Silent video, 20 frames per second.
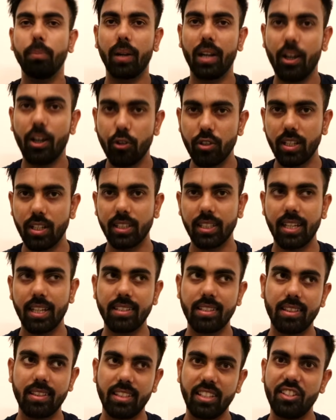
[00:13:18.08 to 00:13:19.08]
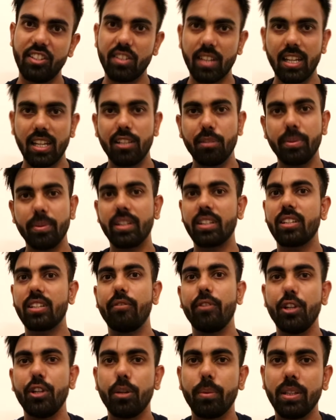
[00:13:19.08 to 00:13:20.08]
बड़ा हो जाता है ऐसे तीस चालीस मिनट की
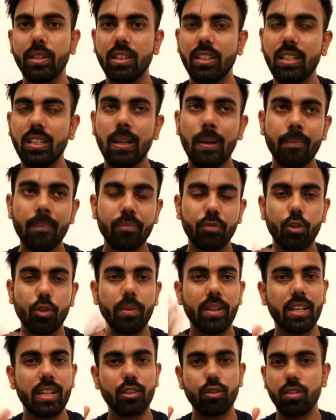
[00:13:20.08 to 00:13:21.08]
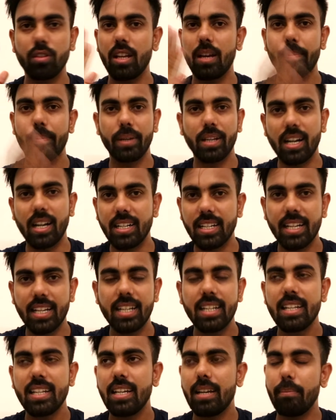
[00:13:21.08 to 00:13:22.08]
वीडियो बनती तो मैंने इसको यहाँ पे काटा
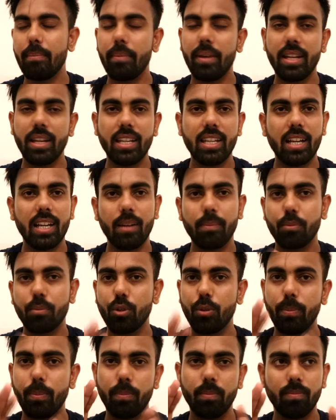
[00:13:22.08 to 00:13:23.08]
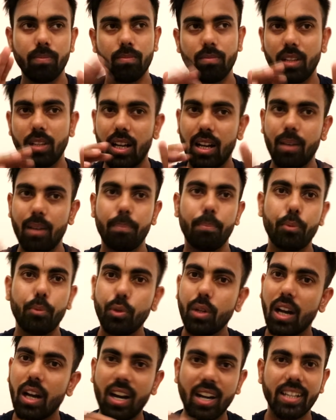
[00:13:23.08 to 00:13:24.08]
है मैंने आपको
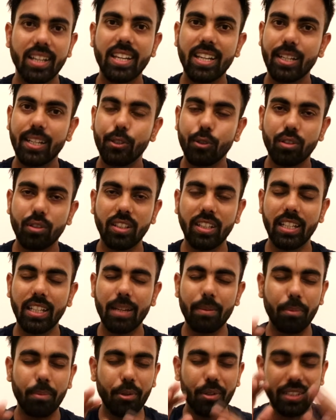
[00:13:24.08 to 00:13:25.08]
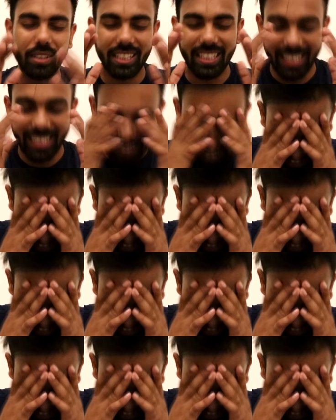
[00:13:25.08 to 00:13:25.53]
पूरा आगे का जो सीन है बहुत ही